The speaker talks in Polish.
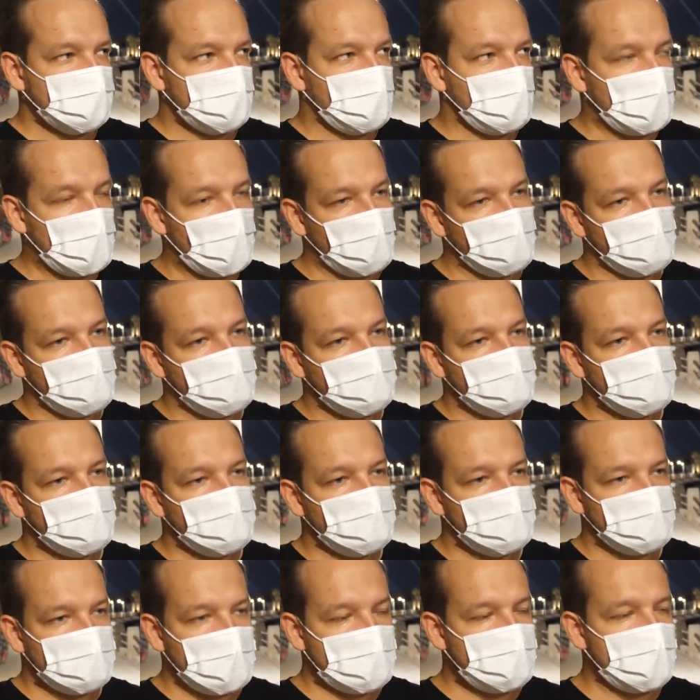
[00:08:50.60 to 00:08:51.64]
Wow,
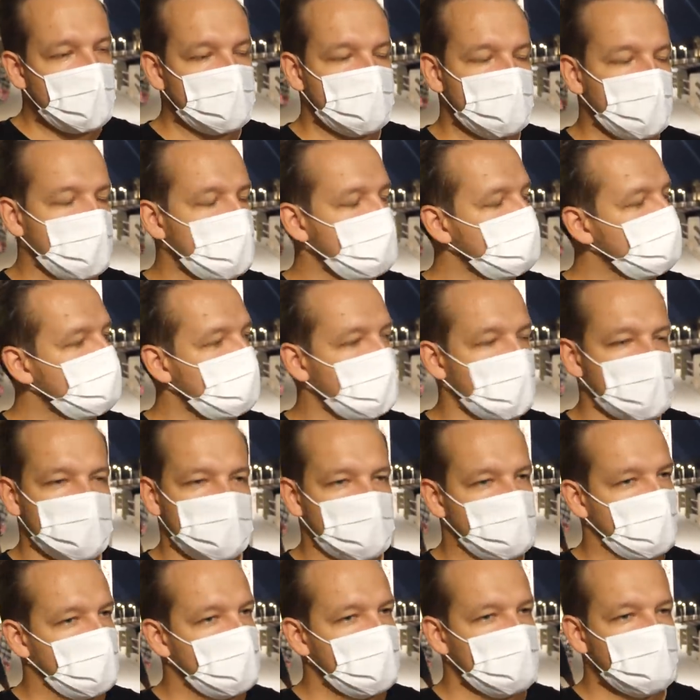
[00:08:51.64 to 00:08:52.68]
najbardziej
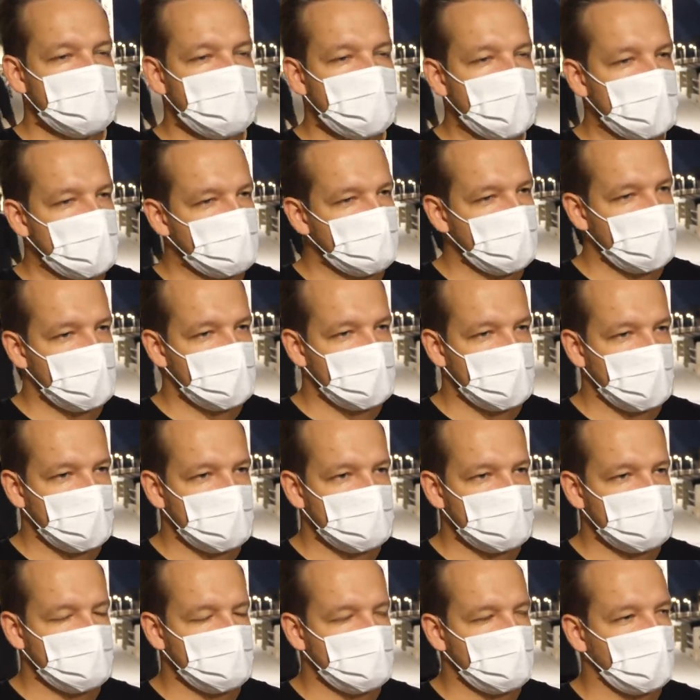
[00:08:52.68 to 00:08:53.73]
proste.
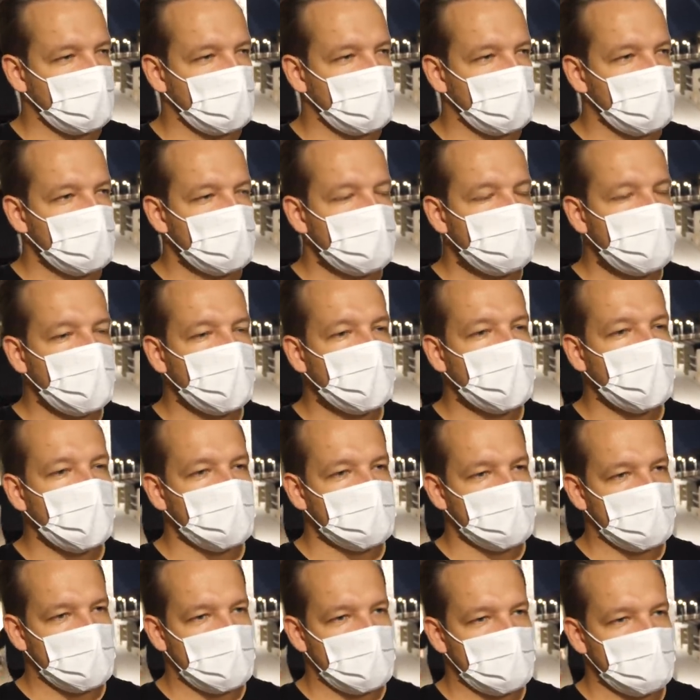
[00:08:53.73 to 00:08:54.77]
Bezpieczeństwo,
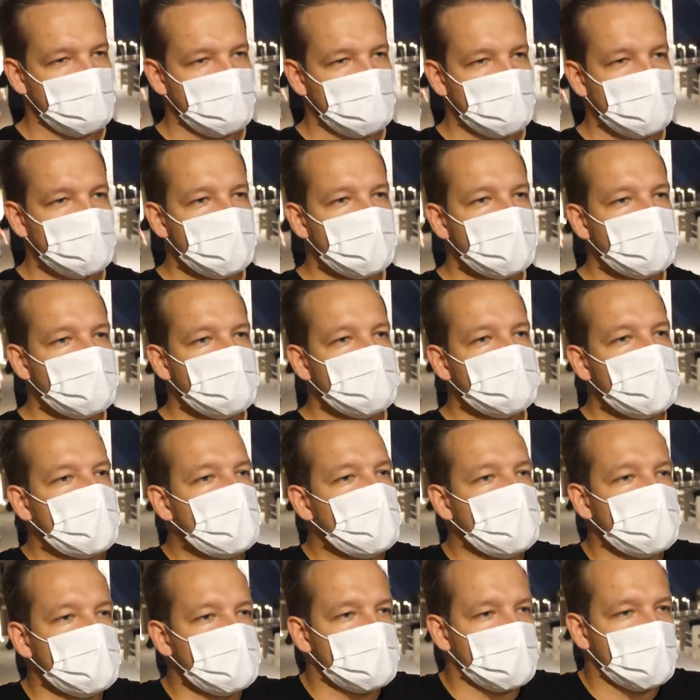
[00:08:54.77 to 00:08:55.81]
pogoda,
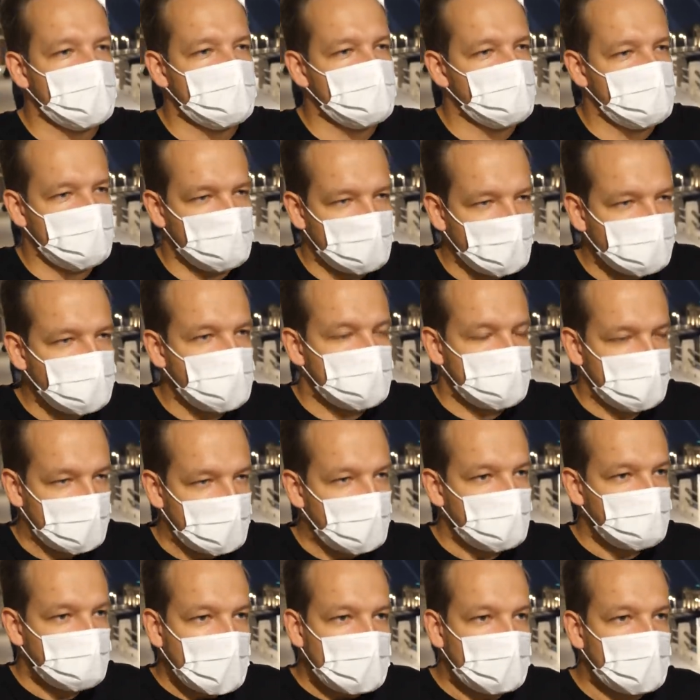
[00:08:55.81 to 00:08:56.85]
pieniądze, tu się dobrze
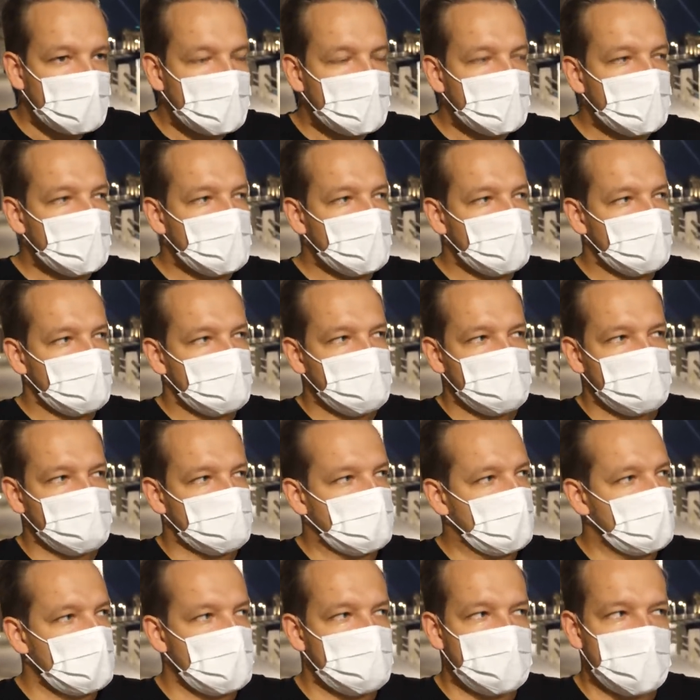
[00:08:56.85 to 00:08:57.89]
zarabia,
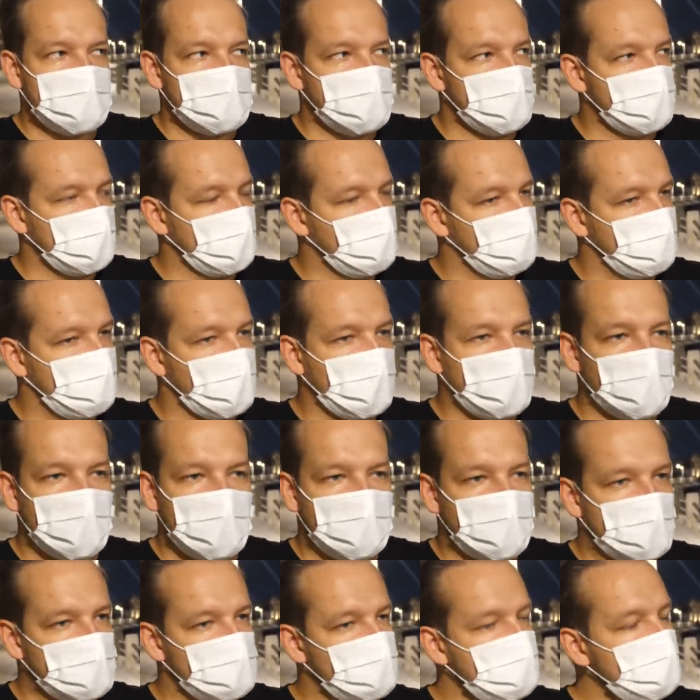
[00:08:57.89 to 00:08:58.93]
Tutaj nie ma się czego w
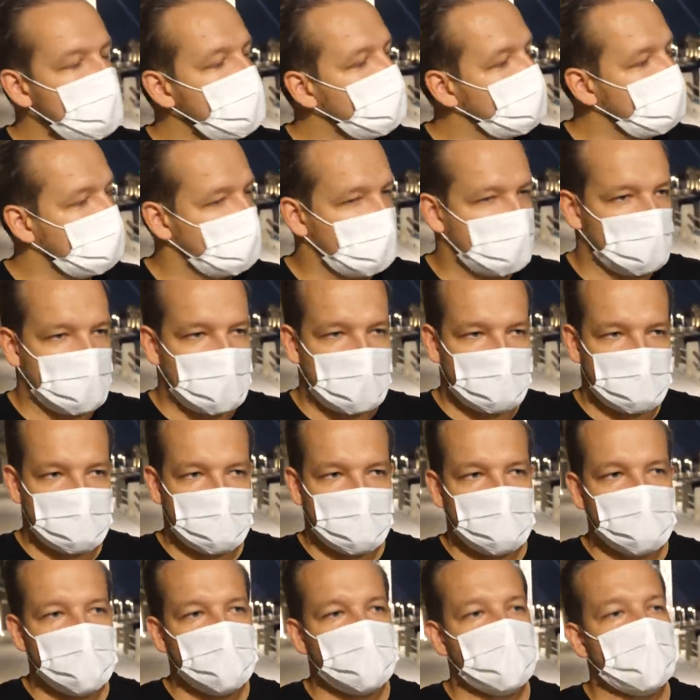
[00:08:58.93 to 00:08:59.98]
ogóle bać, nikt nie
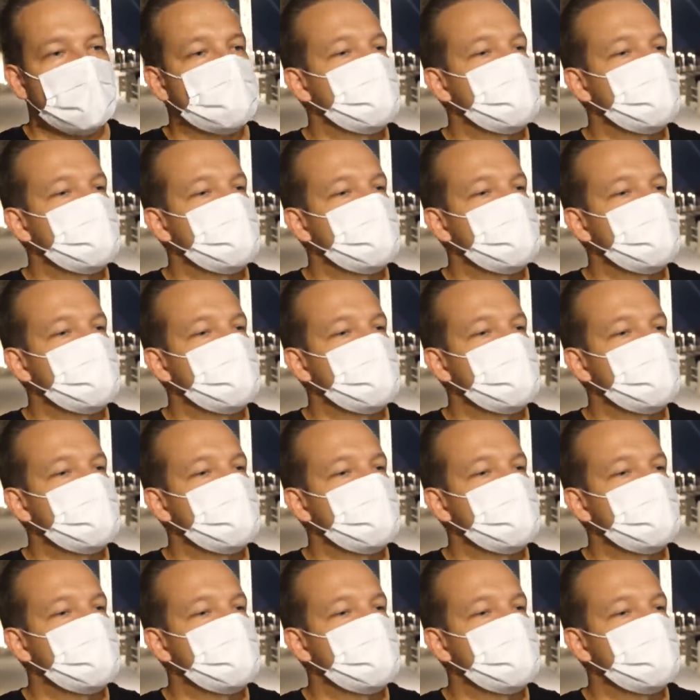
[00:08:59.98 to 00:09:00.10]
kradnie, nikt cię